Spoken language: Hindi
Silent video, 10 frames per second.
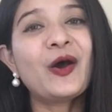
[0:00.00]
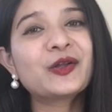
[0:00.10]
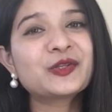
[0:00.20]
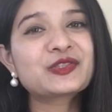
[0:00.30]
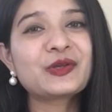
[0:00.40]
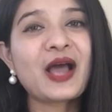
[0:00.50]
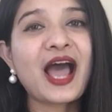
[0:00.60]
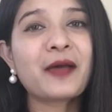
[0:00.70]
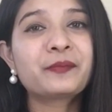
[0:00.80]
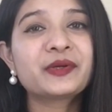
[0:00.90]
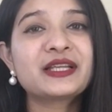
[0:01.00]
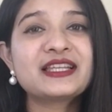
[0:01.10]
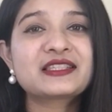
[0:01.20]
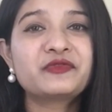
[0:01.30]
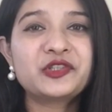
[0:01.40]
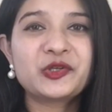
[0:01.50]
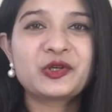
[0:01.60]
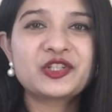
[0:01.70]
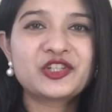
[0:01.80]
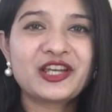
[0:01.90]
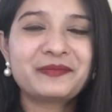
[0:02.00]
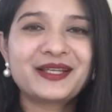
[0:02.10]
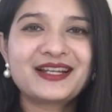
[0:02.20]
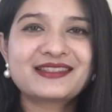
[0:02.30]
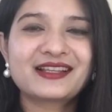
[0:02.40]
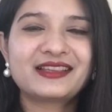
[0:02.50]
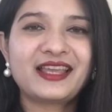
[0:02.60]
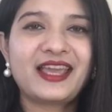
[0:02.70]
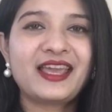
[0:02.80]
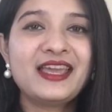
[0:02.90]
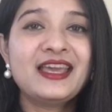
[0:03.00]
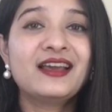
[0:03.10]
और दोस्तों आप इस वीडियो को शेयर भी कर सकते हैं